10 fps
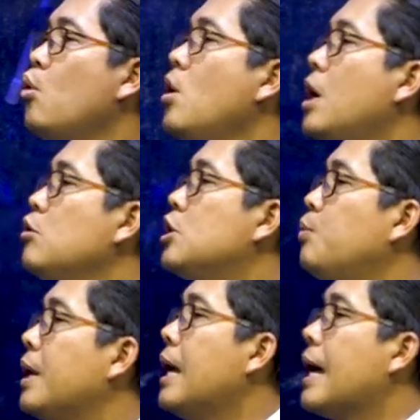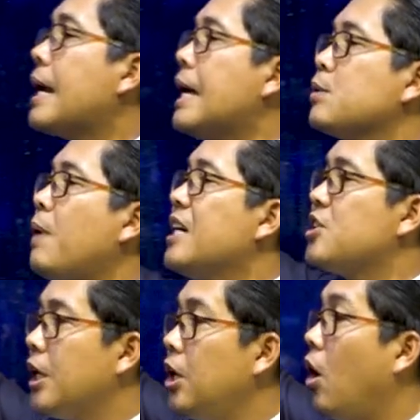rùa nâu chỉ vật đại thoại
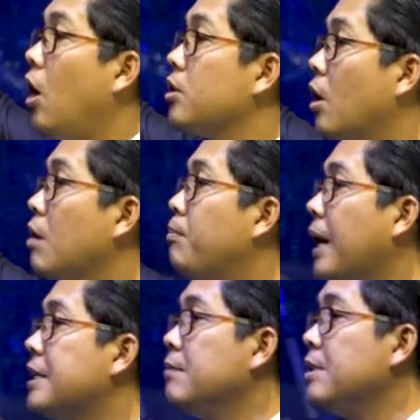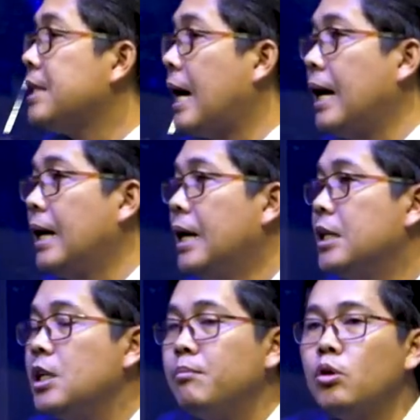sấy lọ tụi đòi bẹt chìm chả
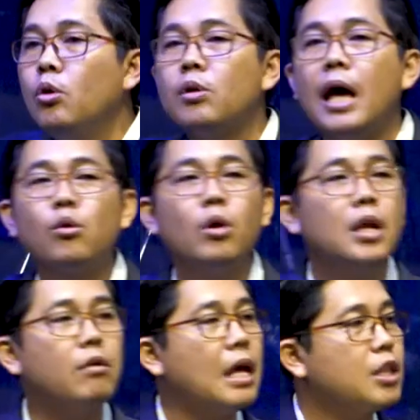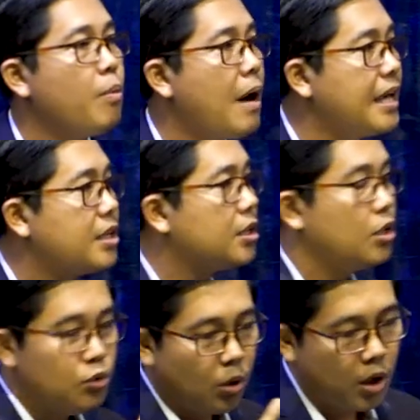chìm mình nuốt đại rùa nâu đại thoại kịch
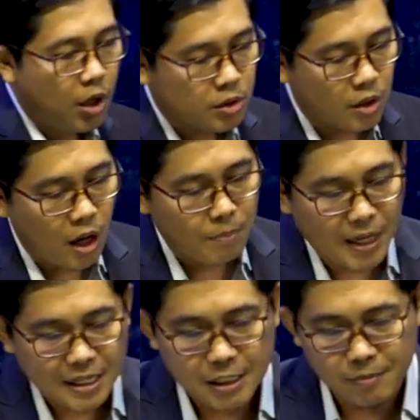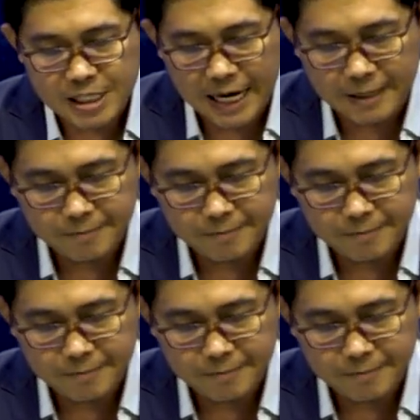tự du tụi đòi bẹt chìm chả